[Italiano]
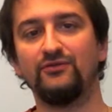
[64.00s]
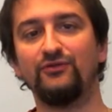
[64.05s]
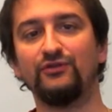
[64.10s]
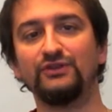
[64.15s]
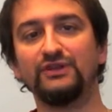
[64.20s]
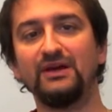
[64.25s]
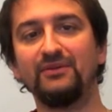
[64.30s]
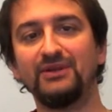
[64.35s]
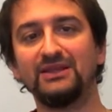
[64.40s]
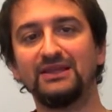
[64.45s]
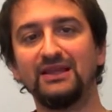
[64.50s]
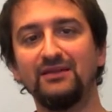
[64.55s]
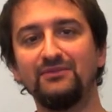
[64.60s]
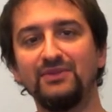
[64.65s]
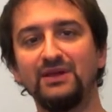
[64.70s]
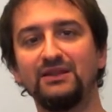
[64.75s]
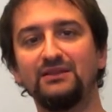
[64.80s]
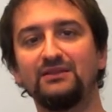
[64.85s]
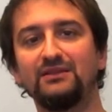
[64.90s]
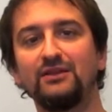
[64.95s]

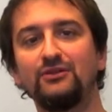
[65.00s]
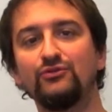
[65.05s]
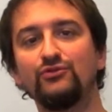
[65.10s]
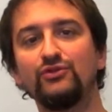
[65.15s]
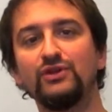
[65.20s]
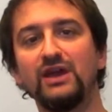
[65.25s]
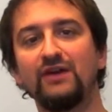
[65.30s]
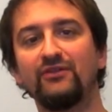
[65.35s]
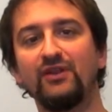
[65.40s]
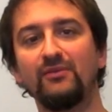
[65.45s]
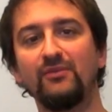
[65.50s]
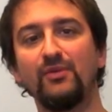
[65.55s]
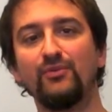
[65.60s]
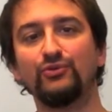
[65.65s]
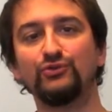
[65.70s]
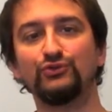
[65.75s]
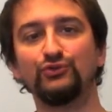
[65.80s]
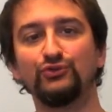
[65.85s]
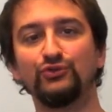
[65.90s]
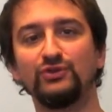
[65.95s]
fondamentalmente lui avrebbe
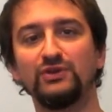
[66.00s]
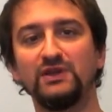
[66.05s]
potuto